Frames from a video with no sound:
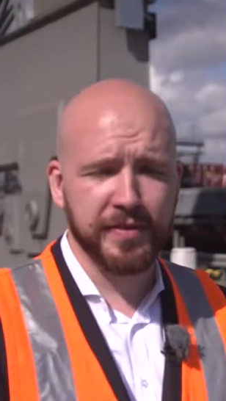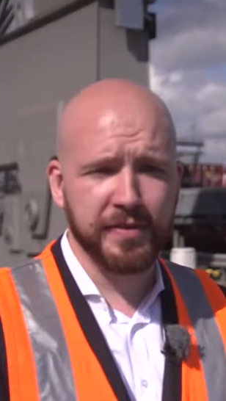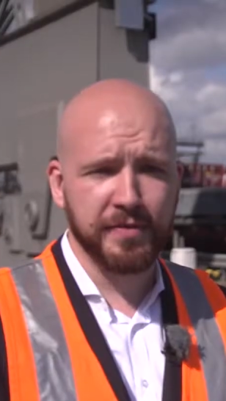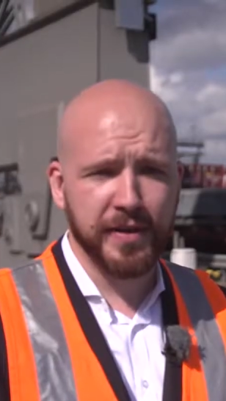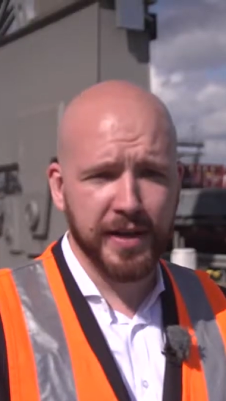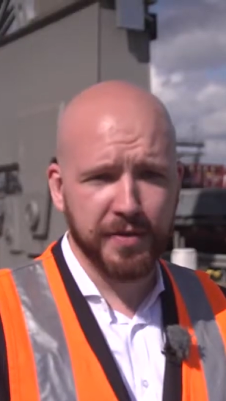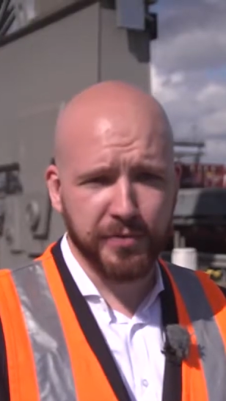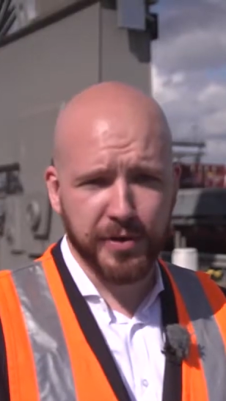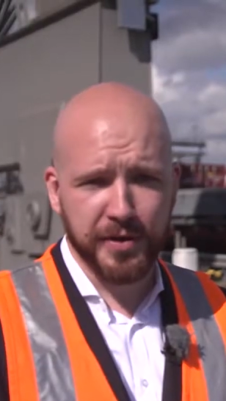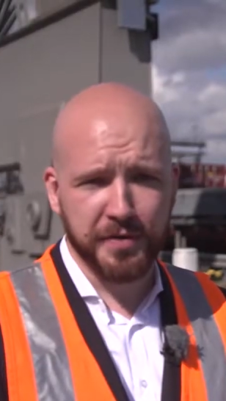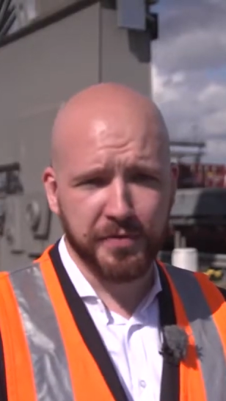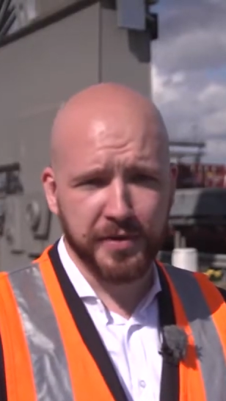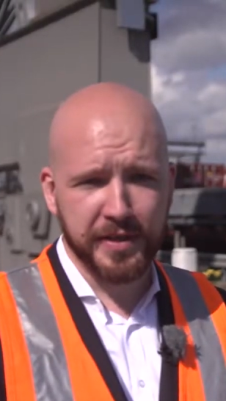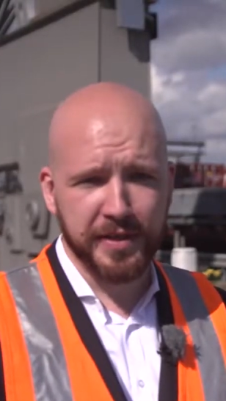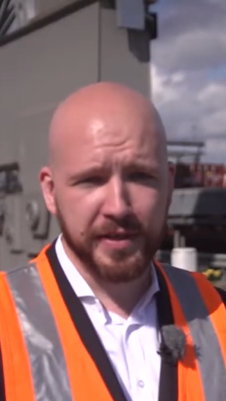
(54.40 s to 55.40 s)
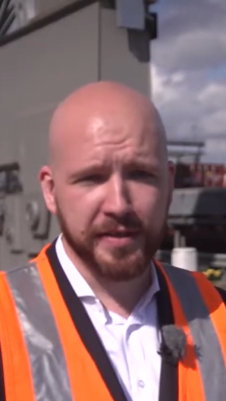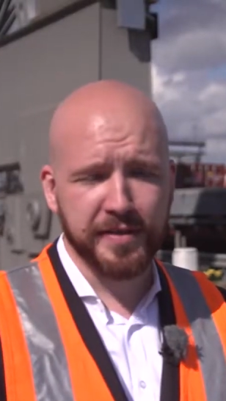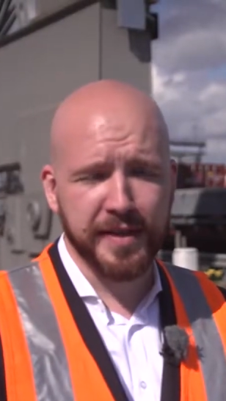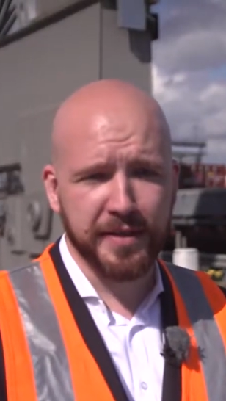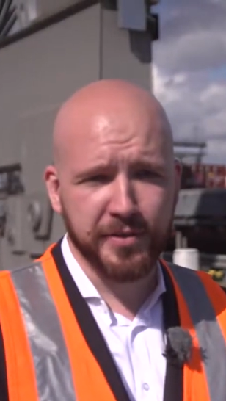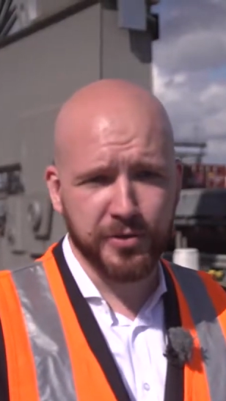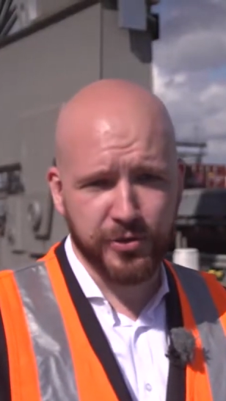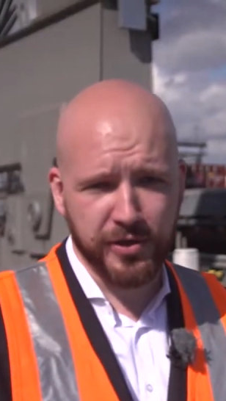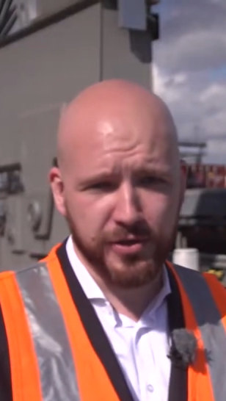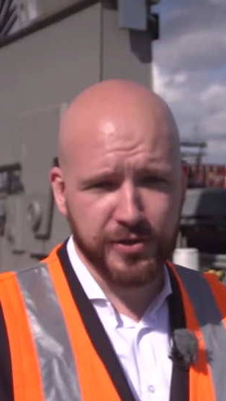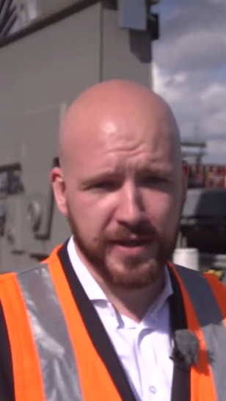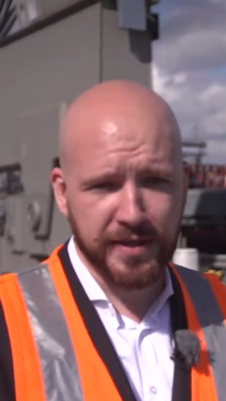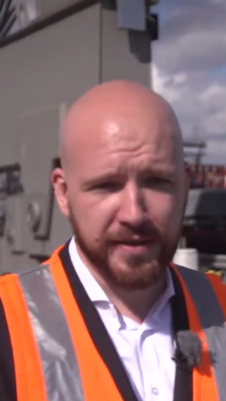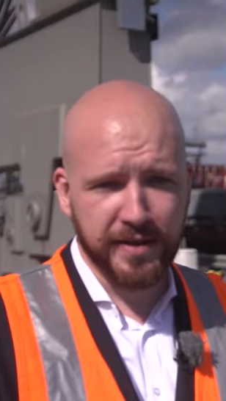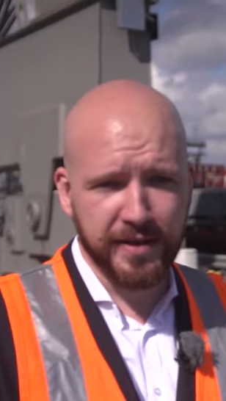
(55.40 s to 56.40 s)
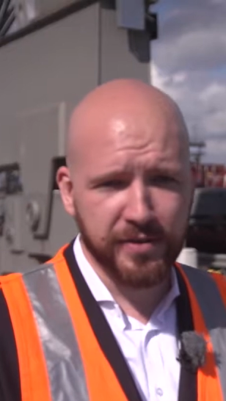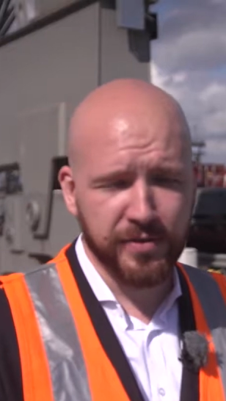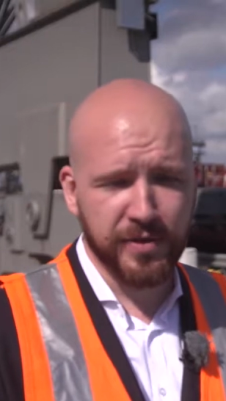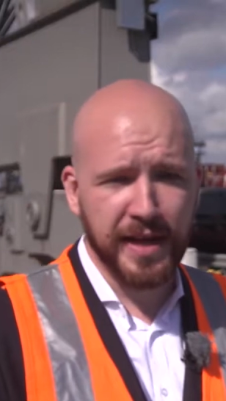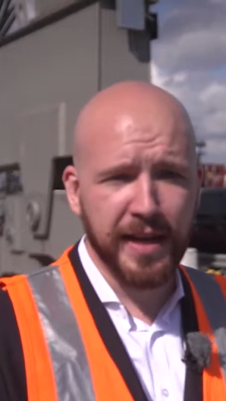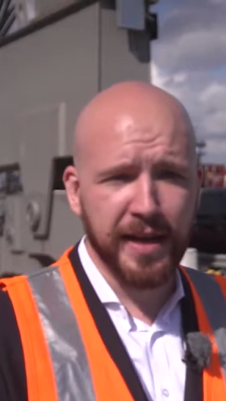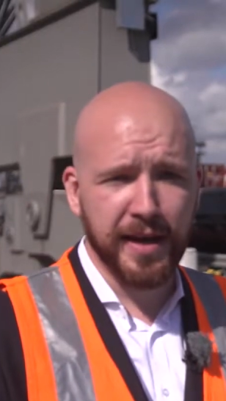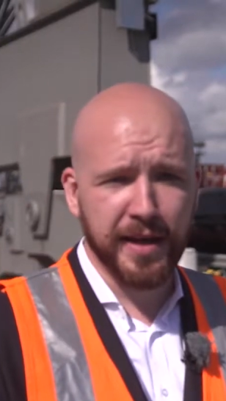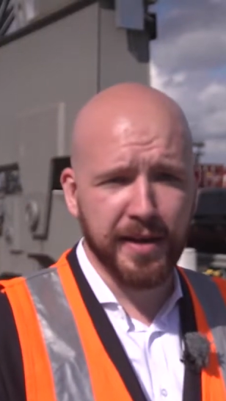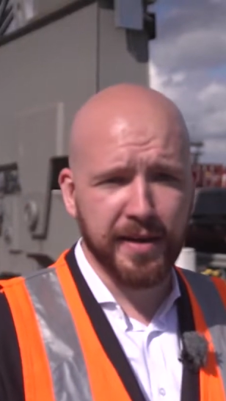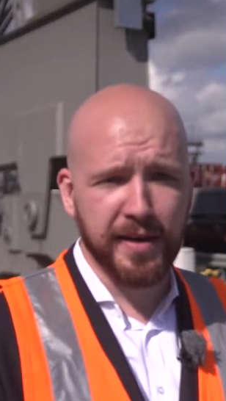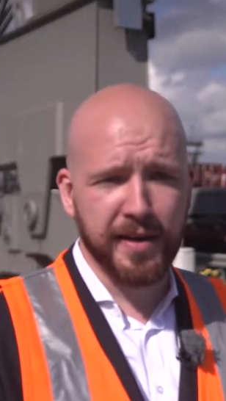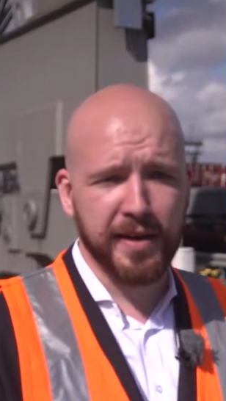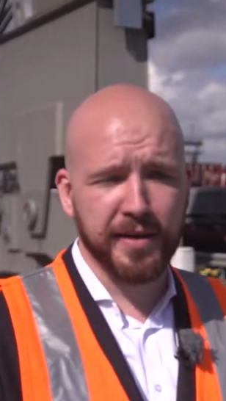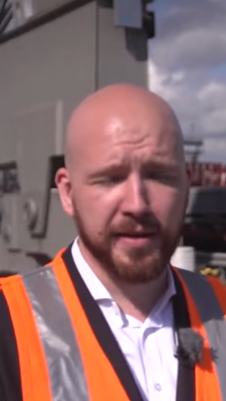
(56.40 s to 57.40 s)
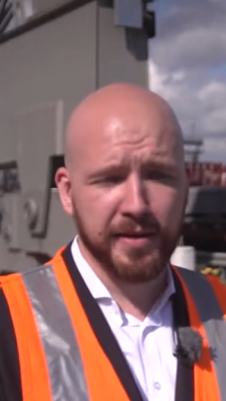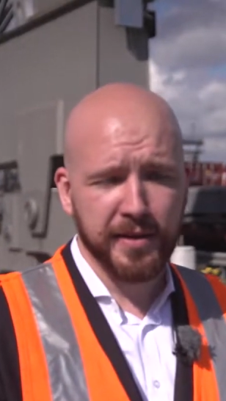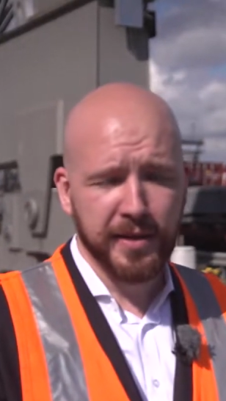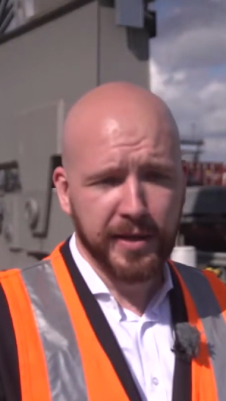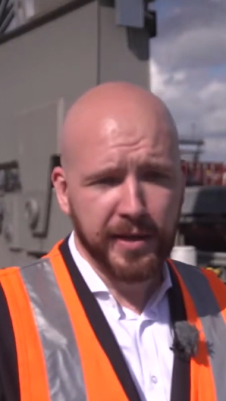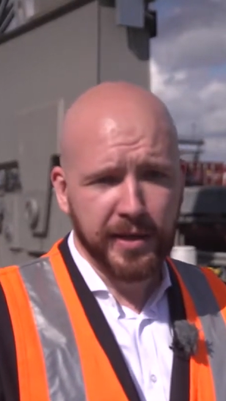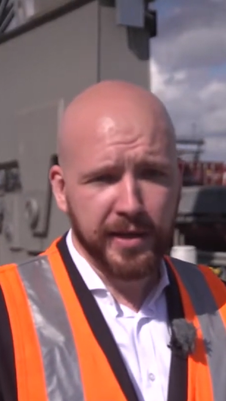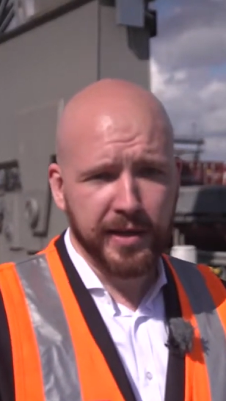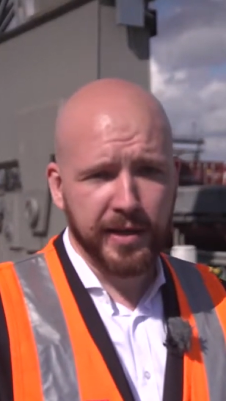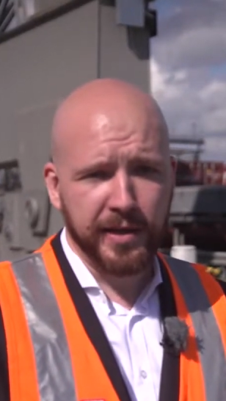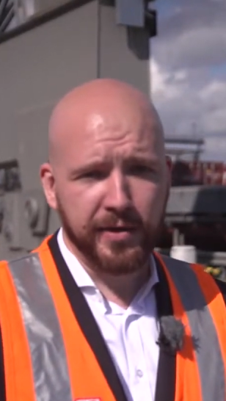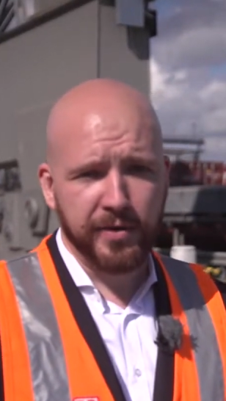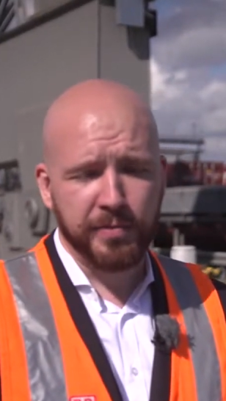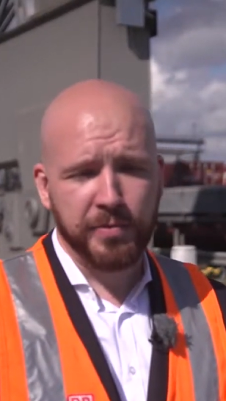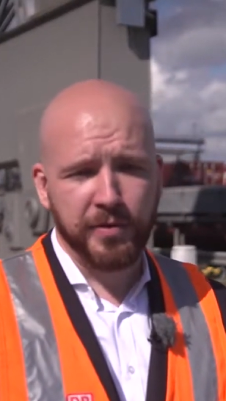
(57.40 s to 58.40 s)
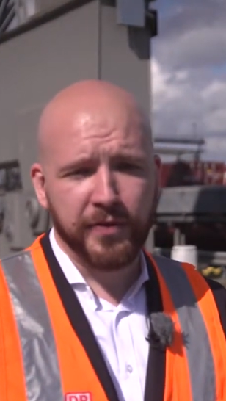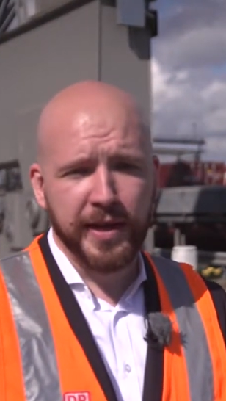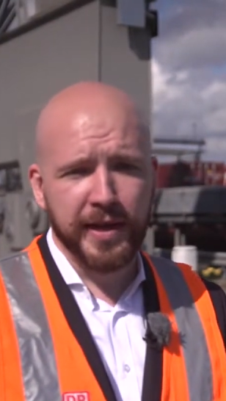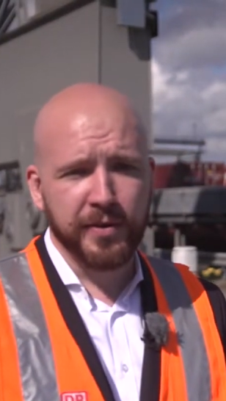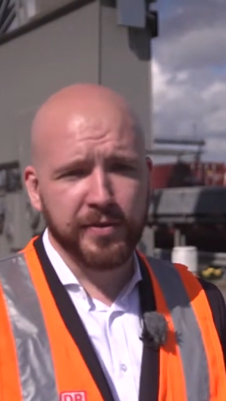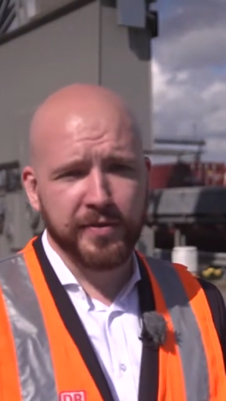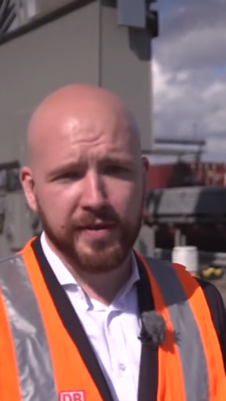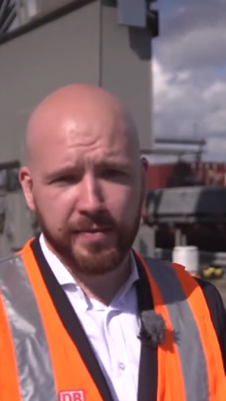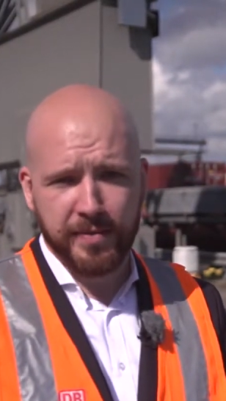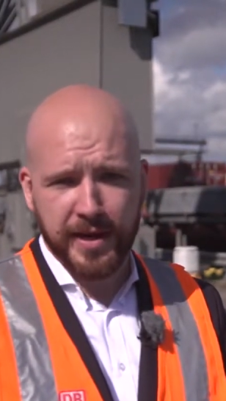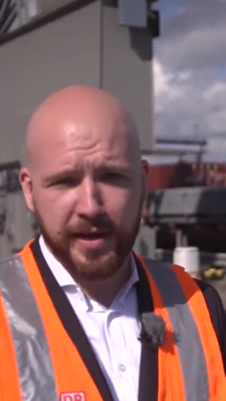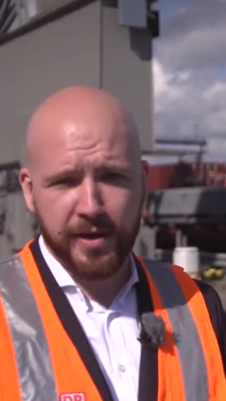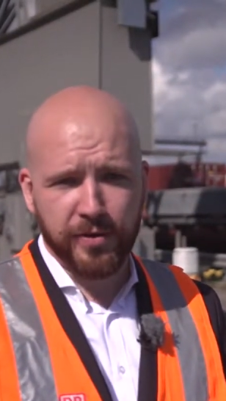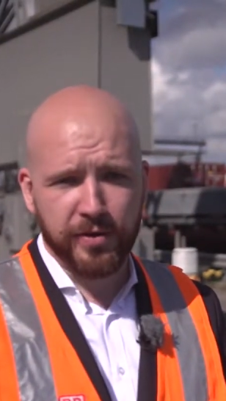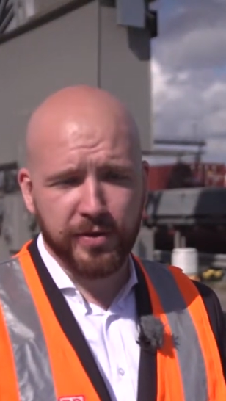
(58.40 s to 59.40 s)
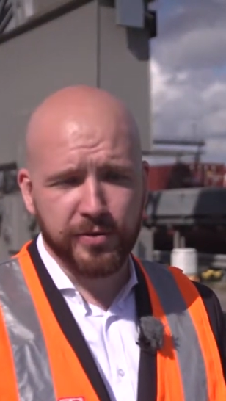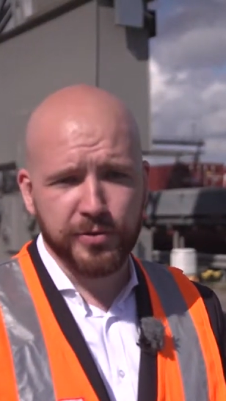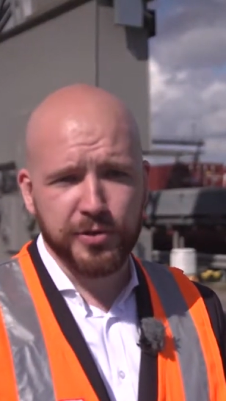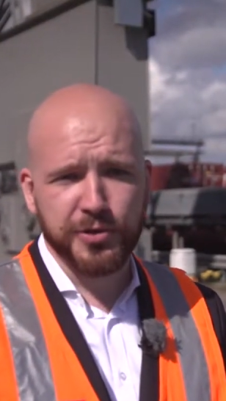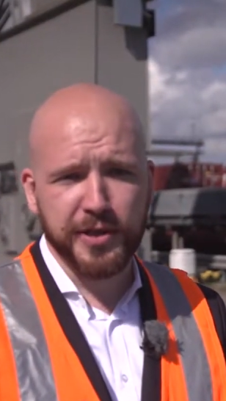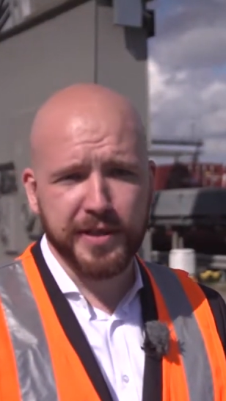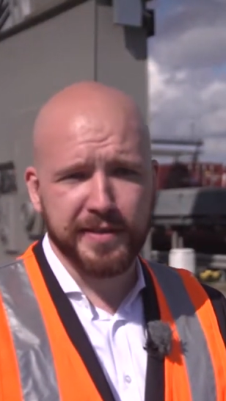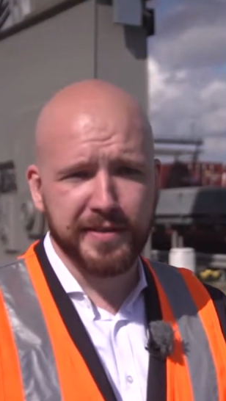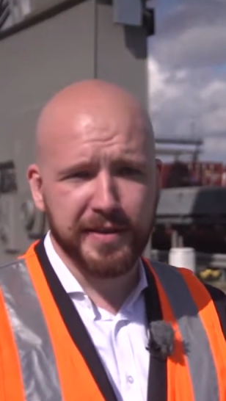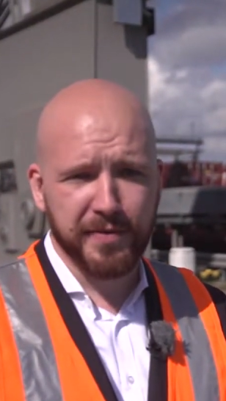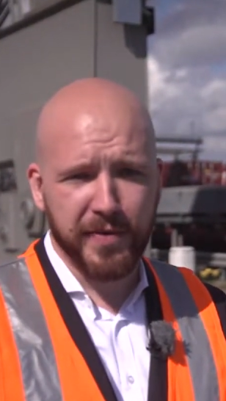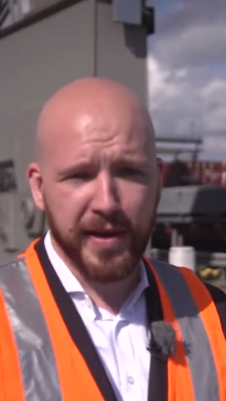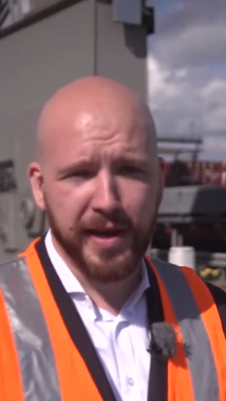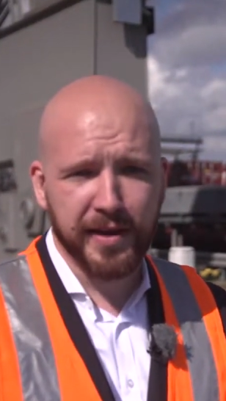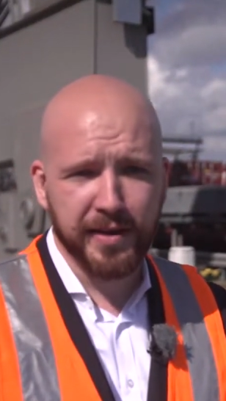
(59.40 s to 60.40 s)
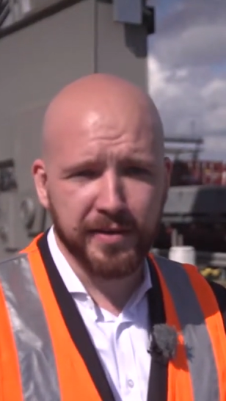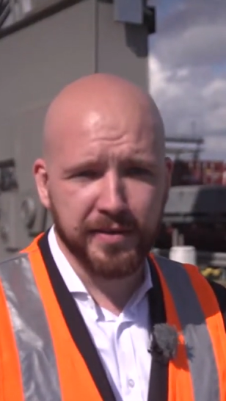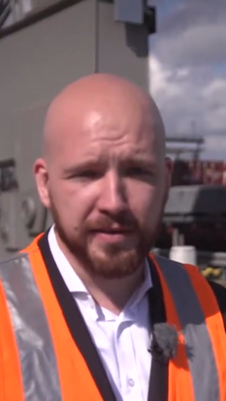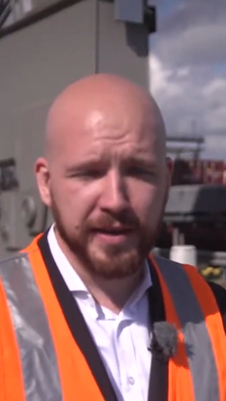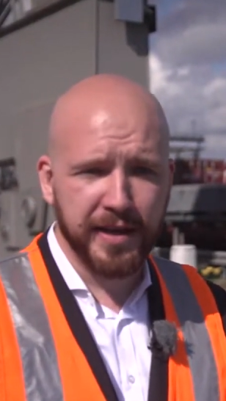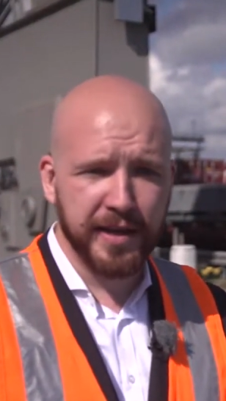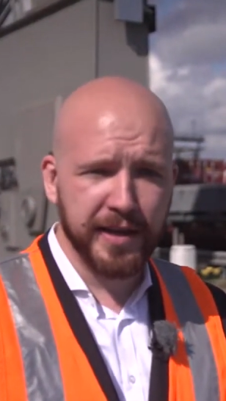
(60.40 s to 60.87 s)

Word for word: sind verantwortlich für die technische Instandhaltung aller Anlagen äh, und bewegen uns dabei auch in unterschiedlichen Gewerken der